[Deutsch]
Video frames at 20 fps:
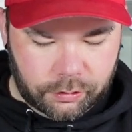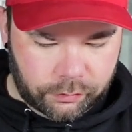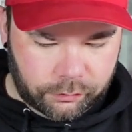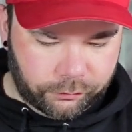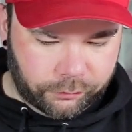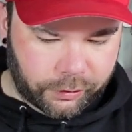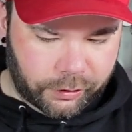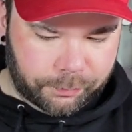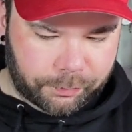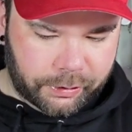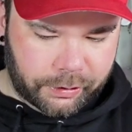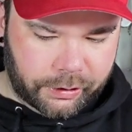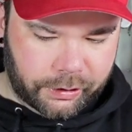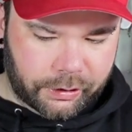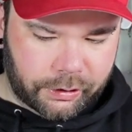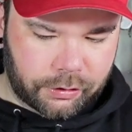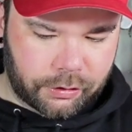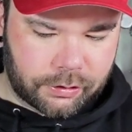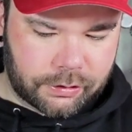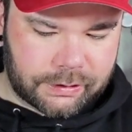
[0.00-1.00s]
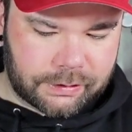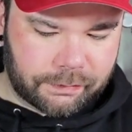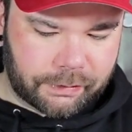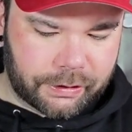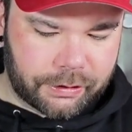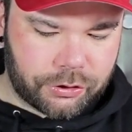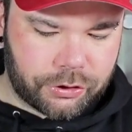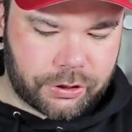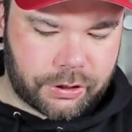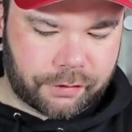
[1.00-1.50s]
Weil bei der
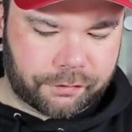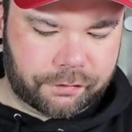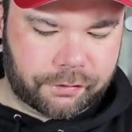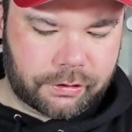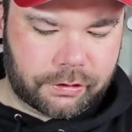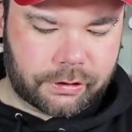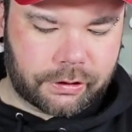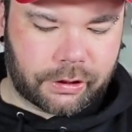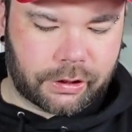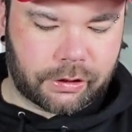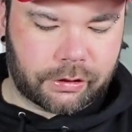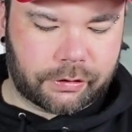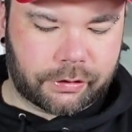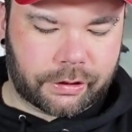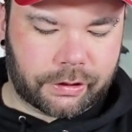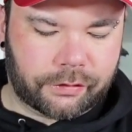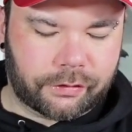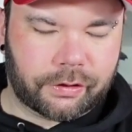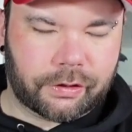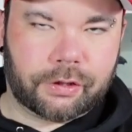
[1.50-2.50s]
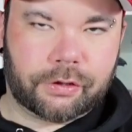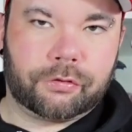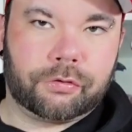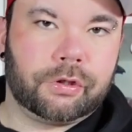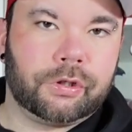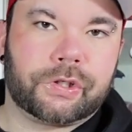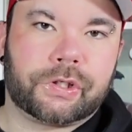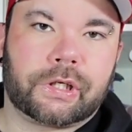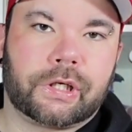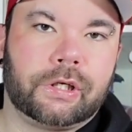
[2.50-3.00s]
zweiten Staffel, da, da hat er
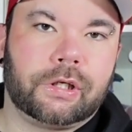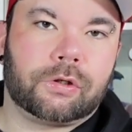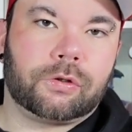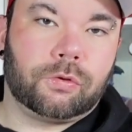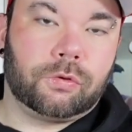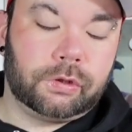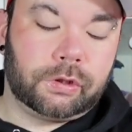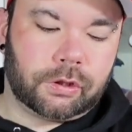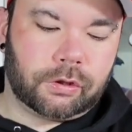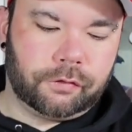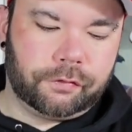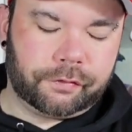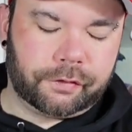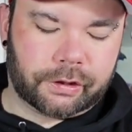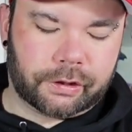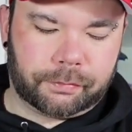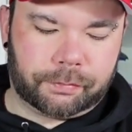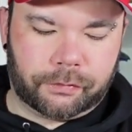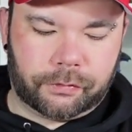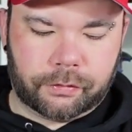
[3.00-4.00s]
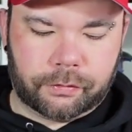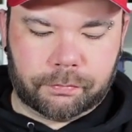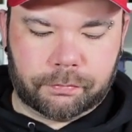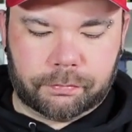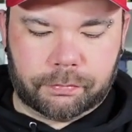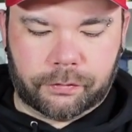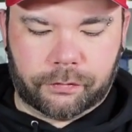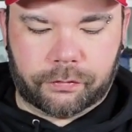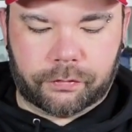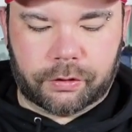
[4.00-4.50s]
natürlich keine Krone aufgehabt,
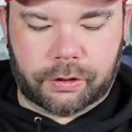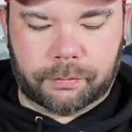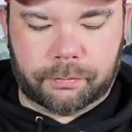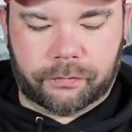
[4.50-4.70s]
bis zu dem